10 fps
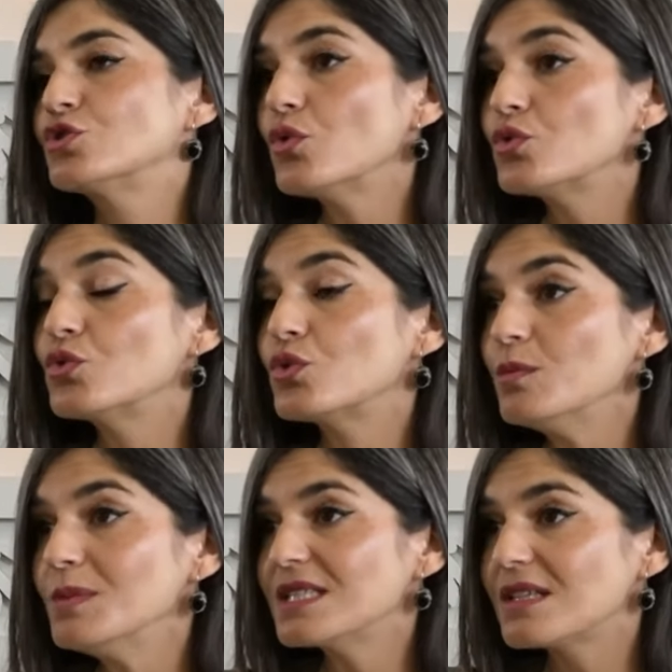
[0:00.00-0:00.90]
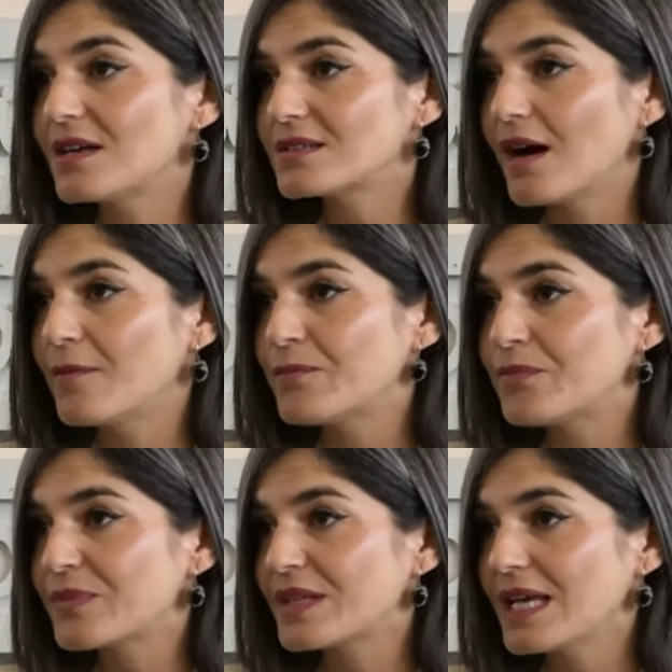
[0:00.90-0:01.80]
Çok yüklü miktarda
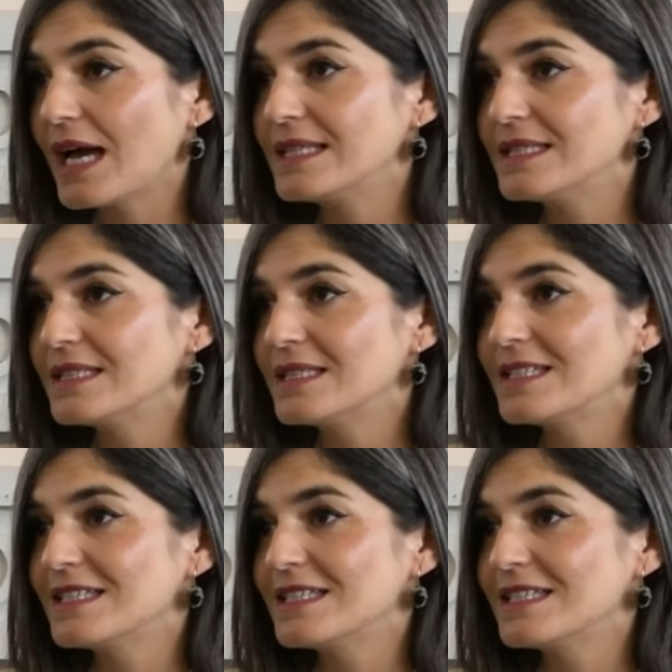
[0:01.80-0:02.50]
yani